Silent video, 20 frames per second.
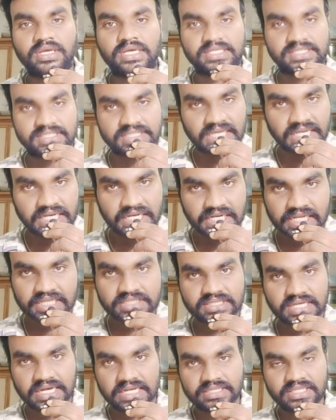हिस्सा लेना
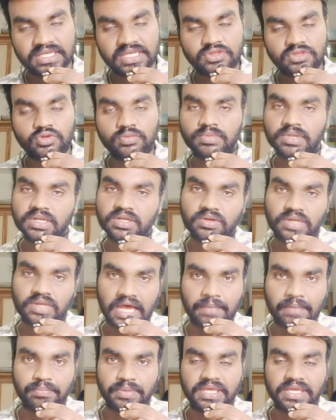चाहते हैं तो बिल्कुल आप